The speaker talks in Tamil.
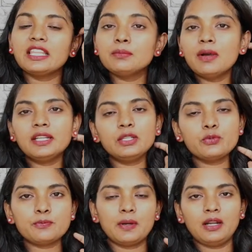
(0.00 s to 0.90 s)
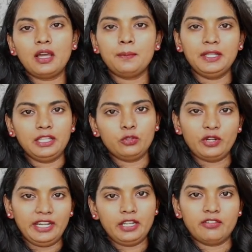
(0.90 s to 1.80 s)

எது மாதிரி யூஸ் பண்ணலாம் அப்படிங்கிற ஒரு ஐடியா